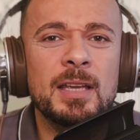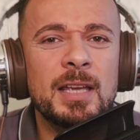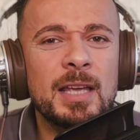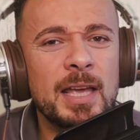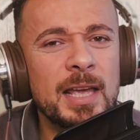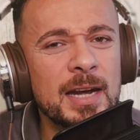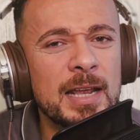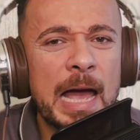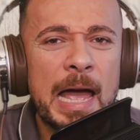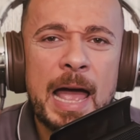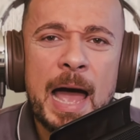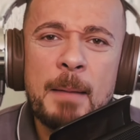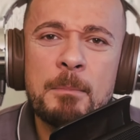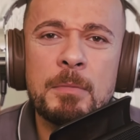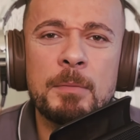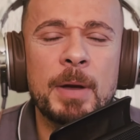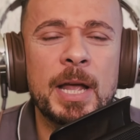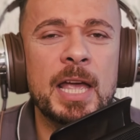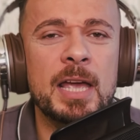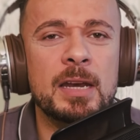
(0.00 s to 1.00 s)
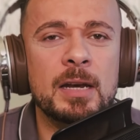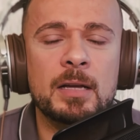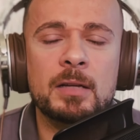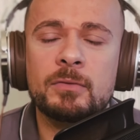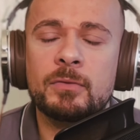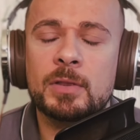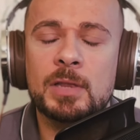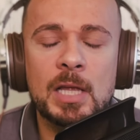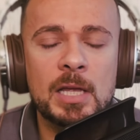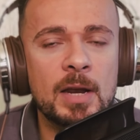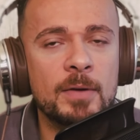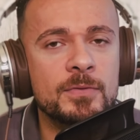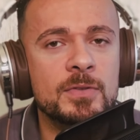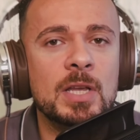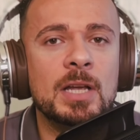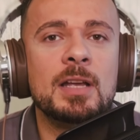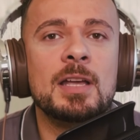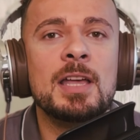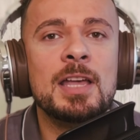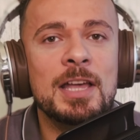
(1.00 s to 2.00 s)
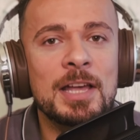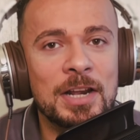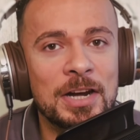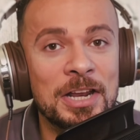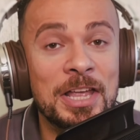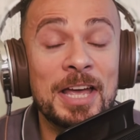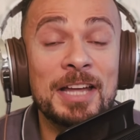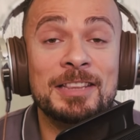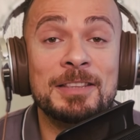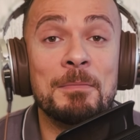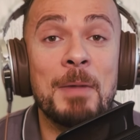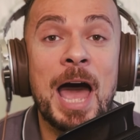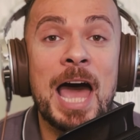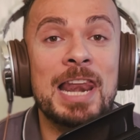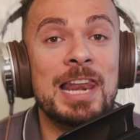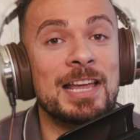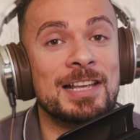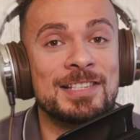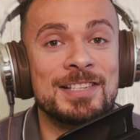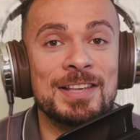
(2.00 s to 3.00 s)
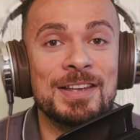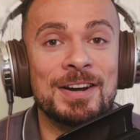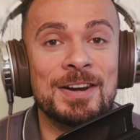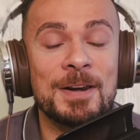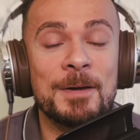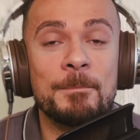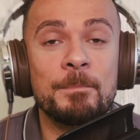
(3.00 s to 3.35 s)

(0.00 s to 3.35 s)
ارجع يا عم مكانك تلاقي نفسك رجعت محلك سر